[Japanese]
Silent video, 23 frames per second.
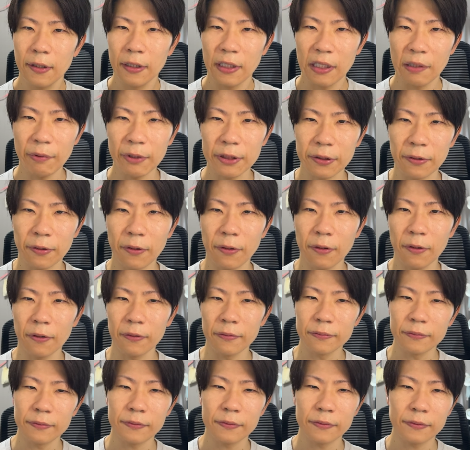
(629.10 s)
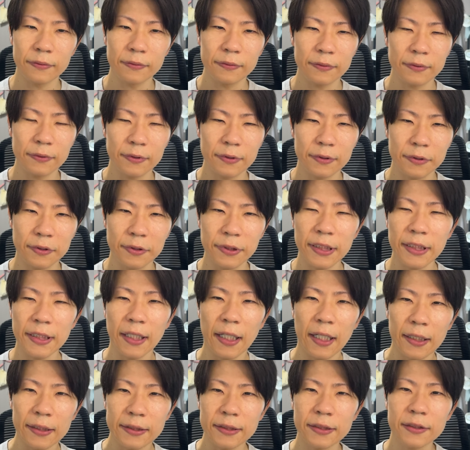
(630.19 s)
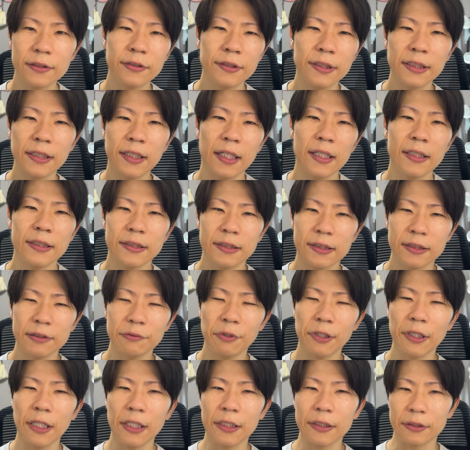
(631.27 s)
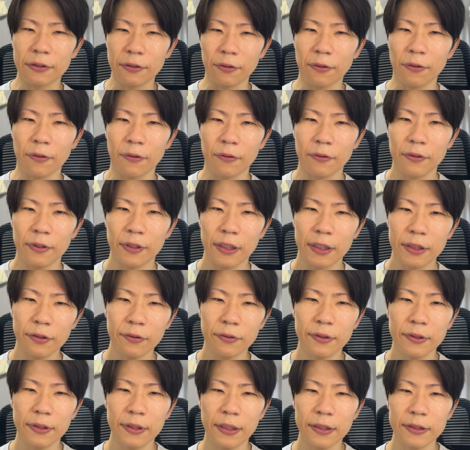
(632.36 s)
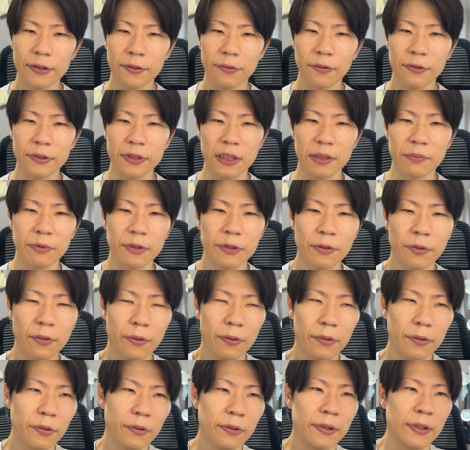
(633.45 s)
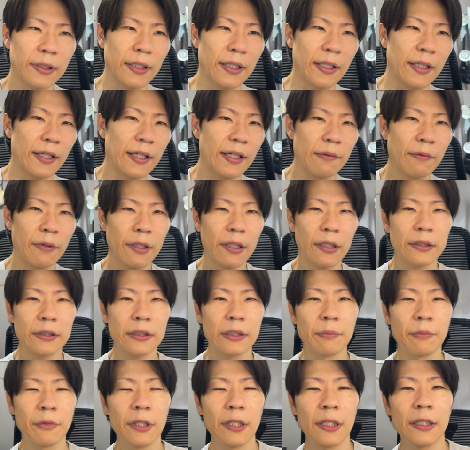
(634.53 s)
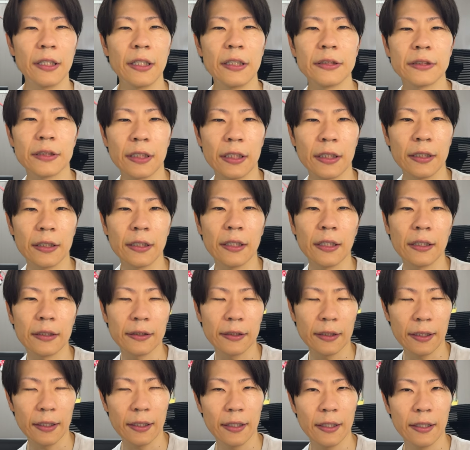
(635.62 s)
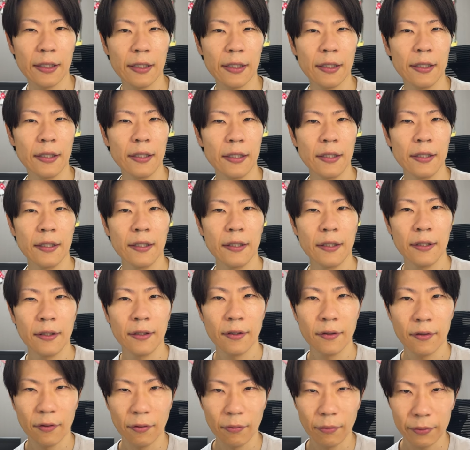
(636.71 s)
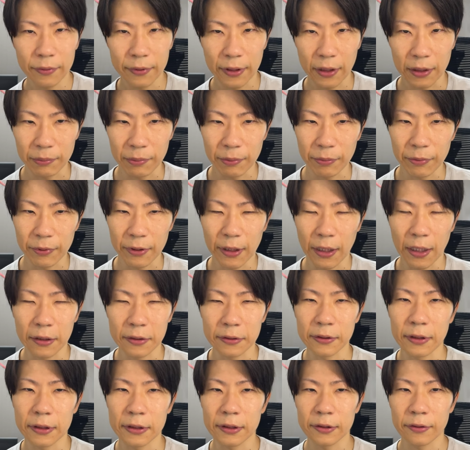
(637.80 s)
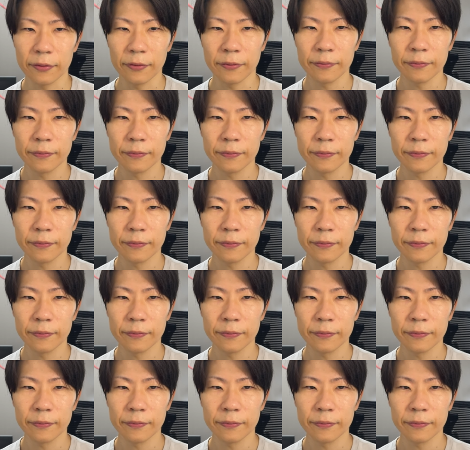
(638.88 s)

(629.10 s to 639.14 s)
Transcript: やっぱりその、繰り返し繰り返し言わないと、人ってその自分のことって分かってもらえないんじゃないかなって思ってる部分があるんですよ。